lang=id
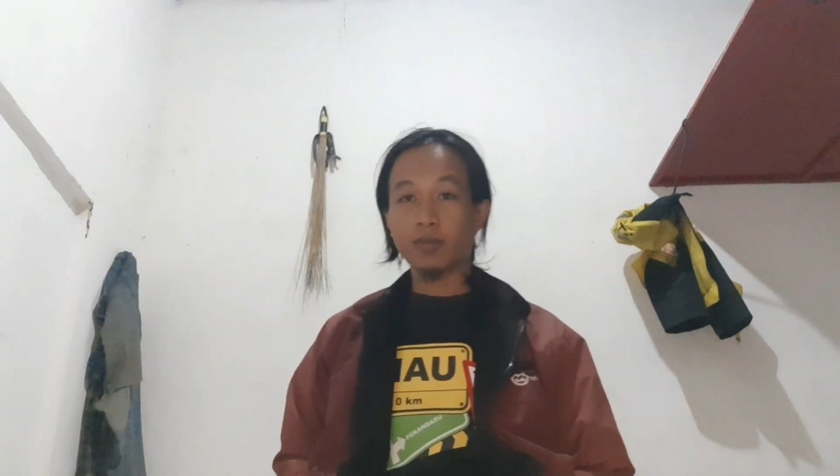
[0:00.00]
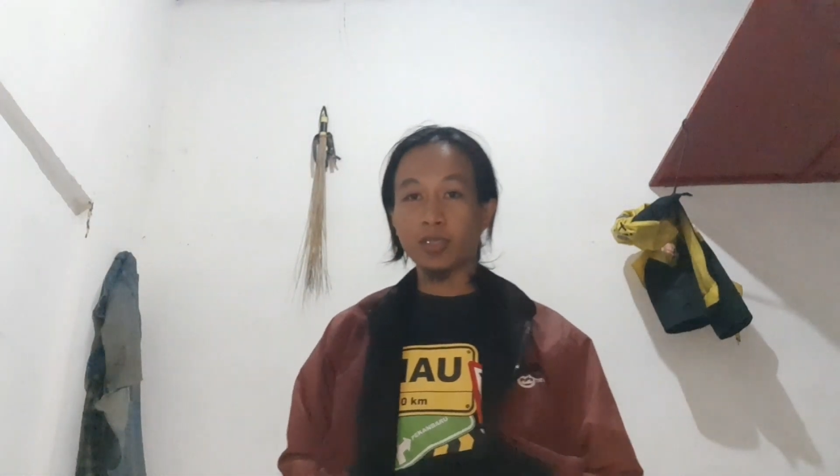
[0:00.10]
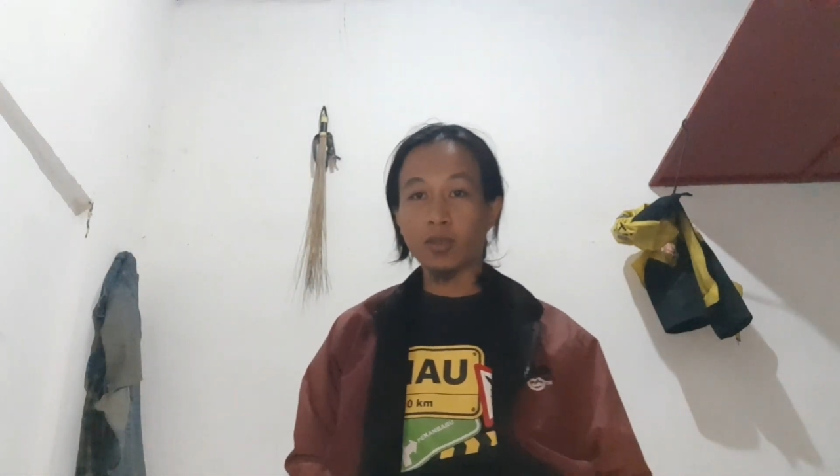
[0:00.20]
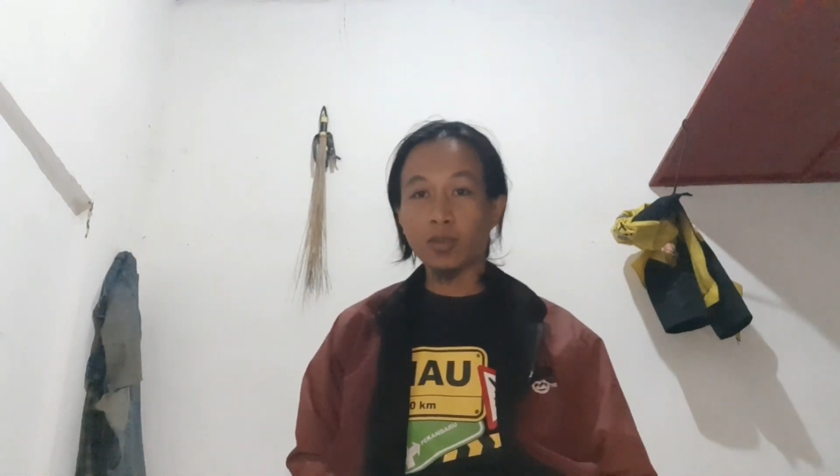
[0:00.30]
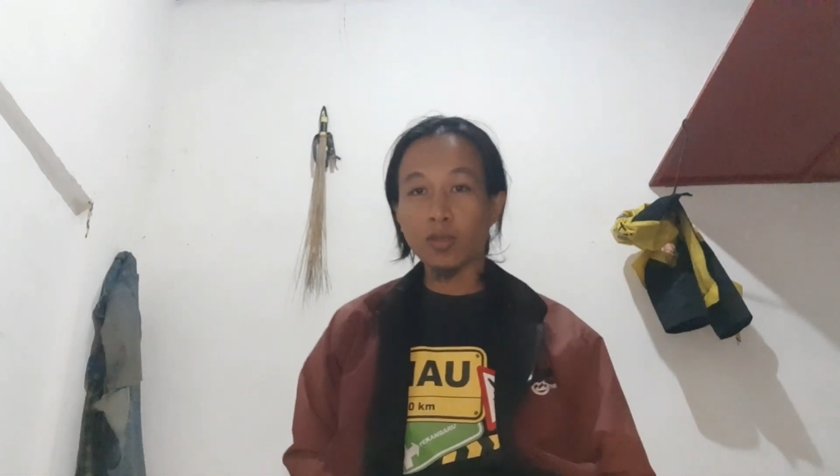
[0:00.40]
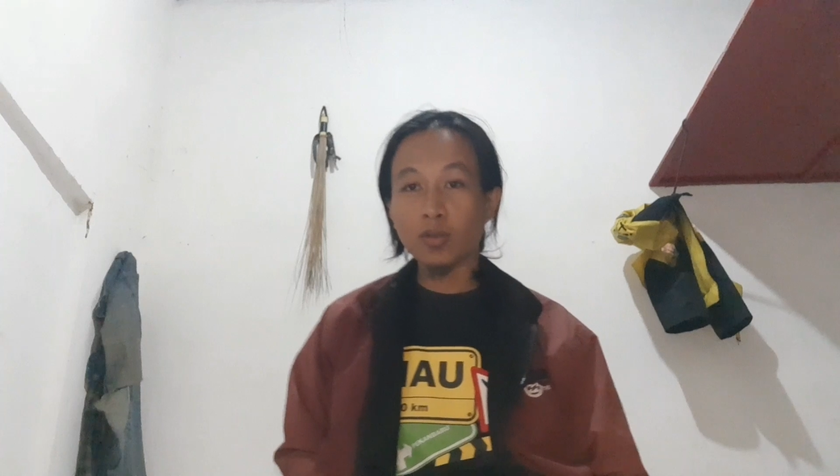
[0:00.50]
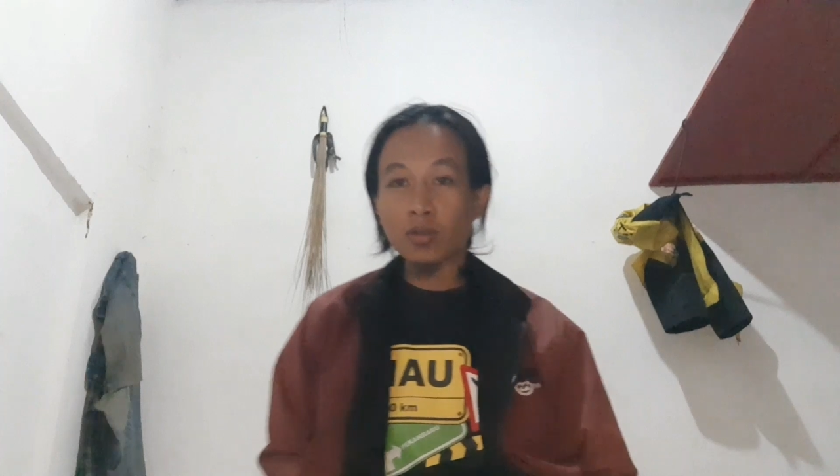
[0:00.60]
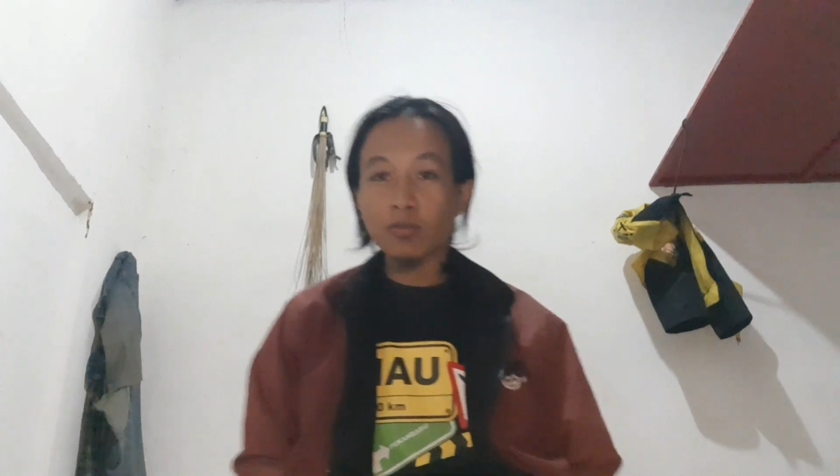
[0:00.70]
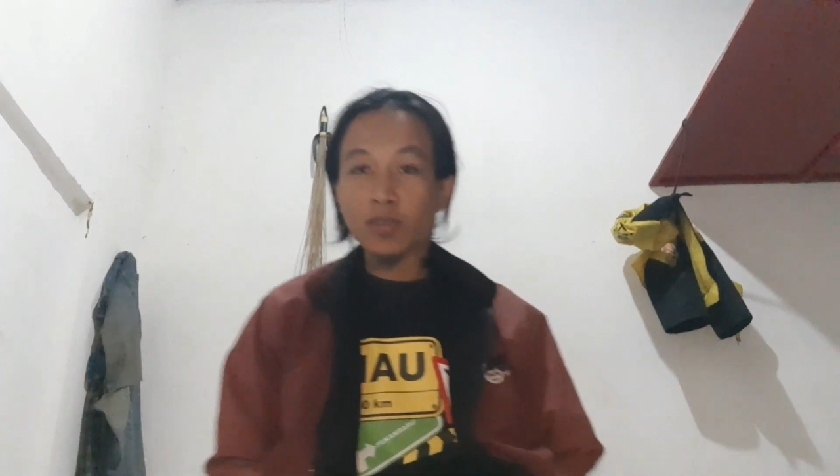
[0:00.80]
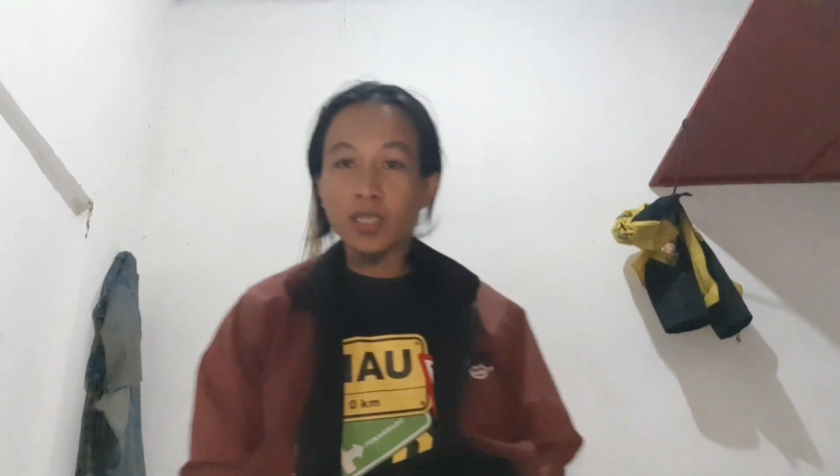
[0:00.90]
bisa nonton
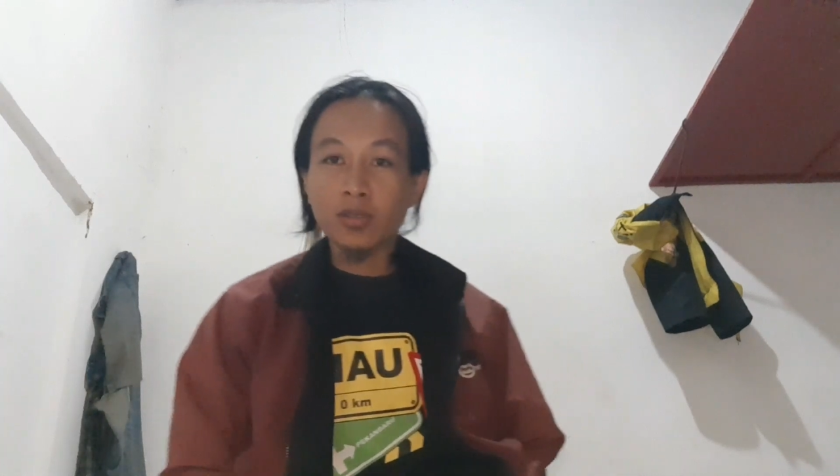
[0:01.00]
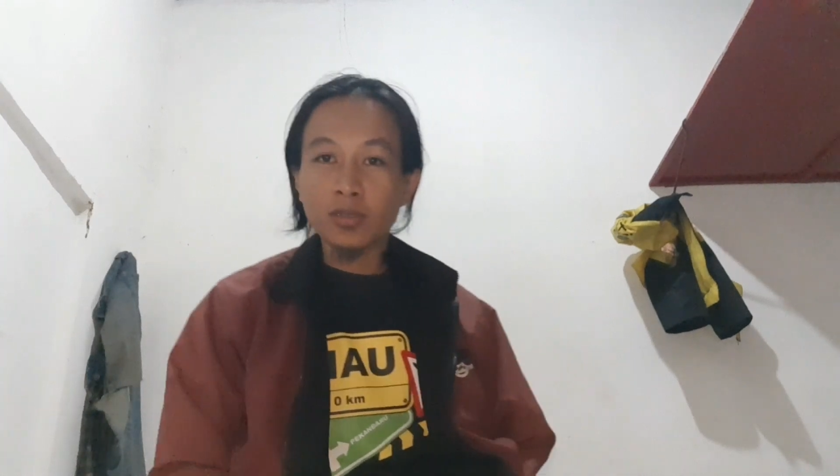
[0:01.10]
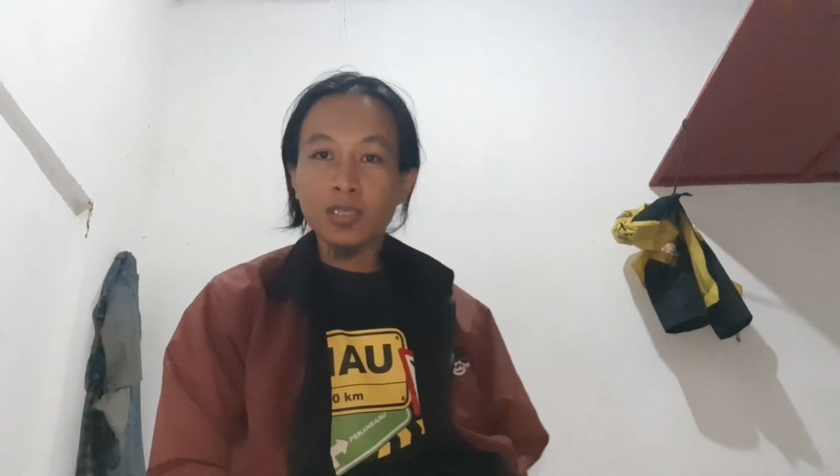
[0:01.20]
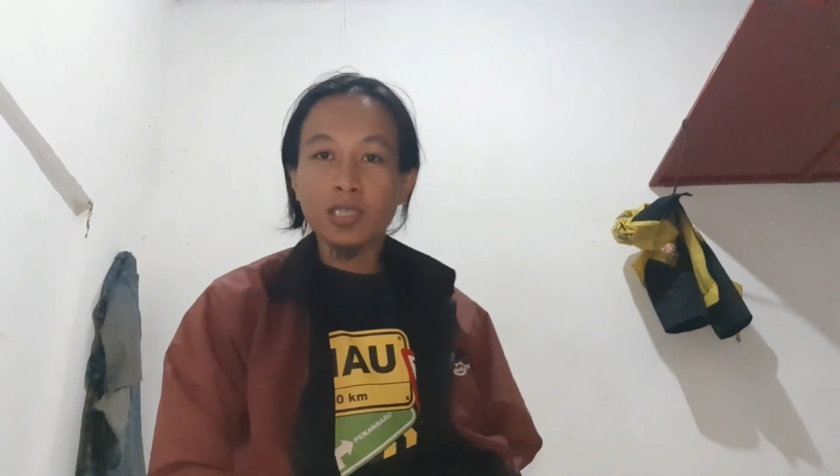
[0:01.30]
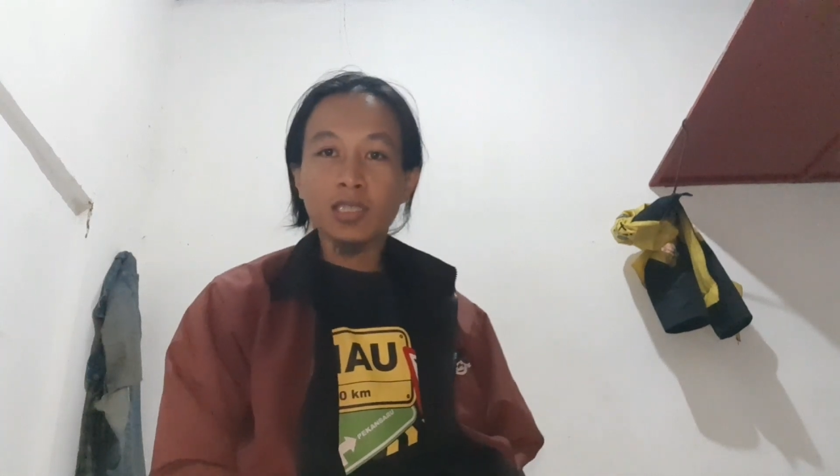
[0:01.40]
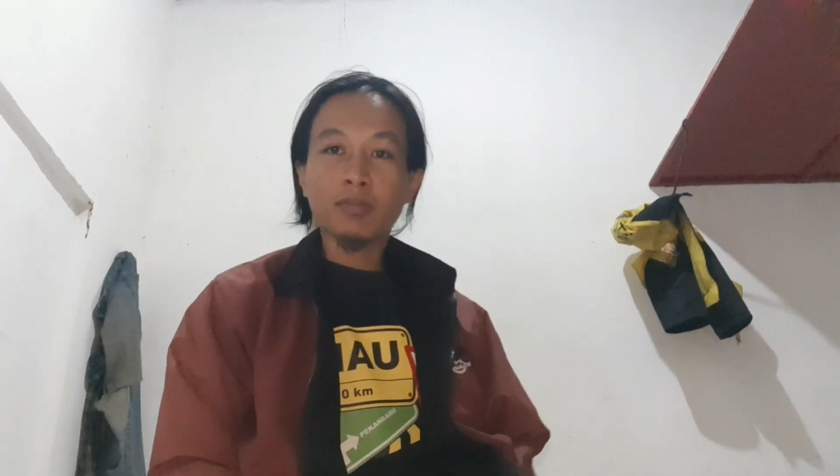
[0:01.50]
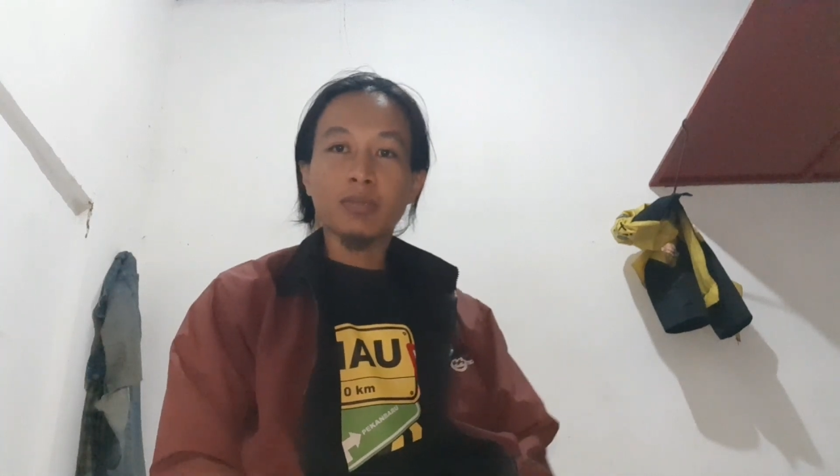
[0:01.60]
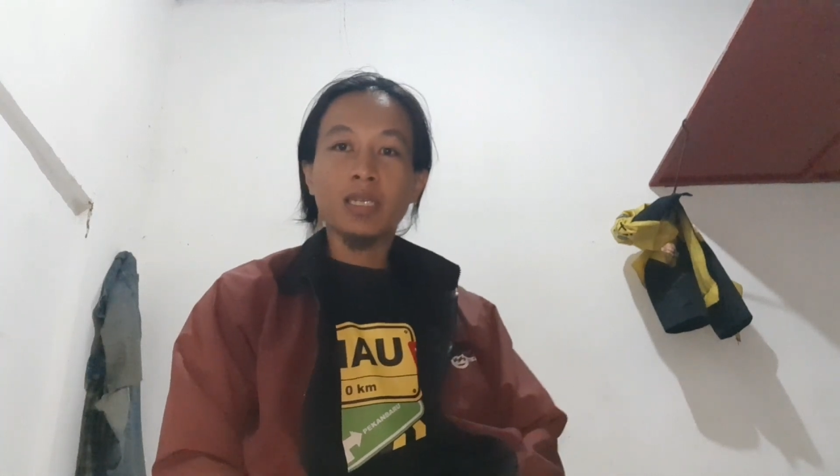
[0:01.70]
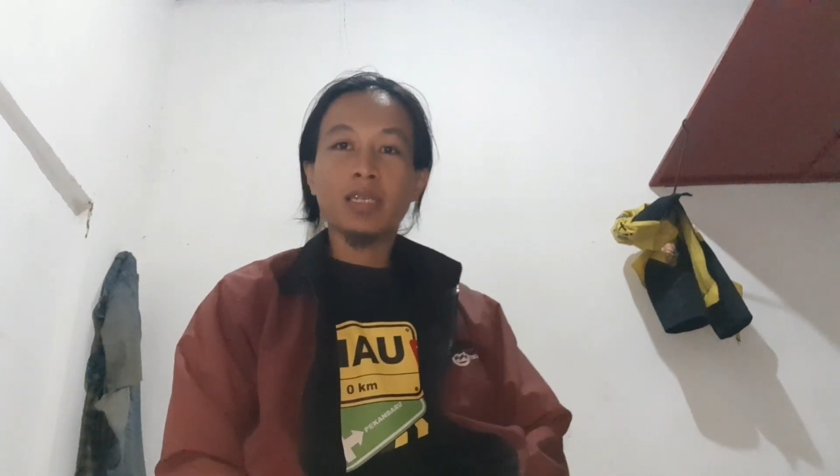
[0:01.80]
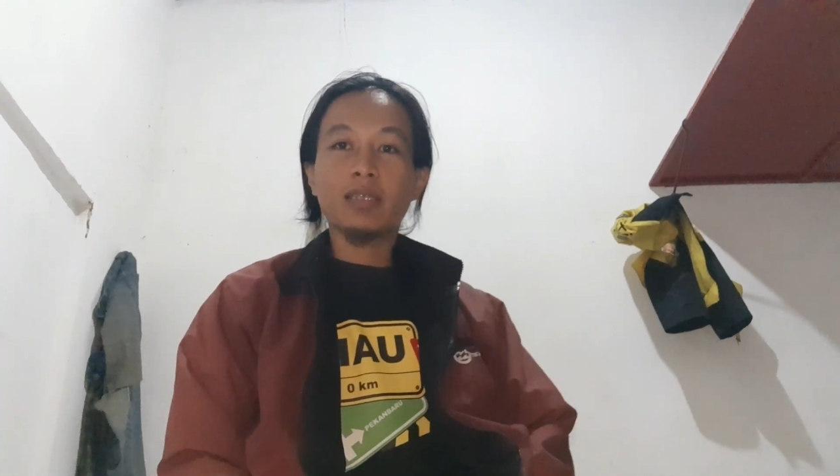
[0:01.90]
dong video sing nembe